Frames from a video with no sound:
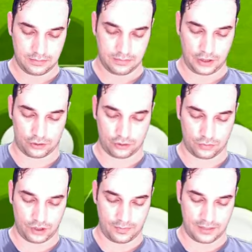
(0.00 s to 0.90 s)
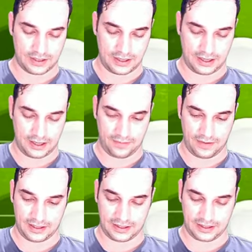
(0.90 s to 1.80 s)
Pardon Muhammed Salah.
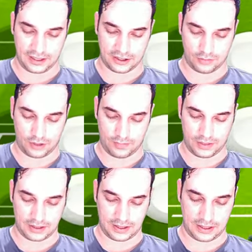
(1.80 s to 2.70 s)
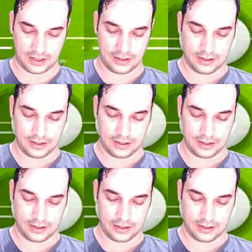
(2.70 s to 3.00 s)
Verdi kaçtı Muhammed Salah.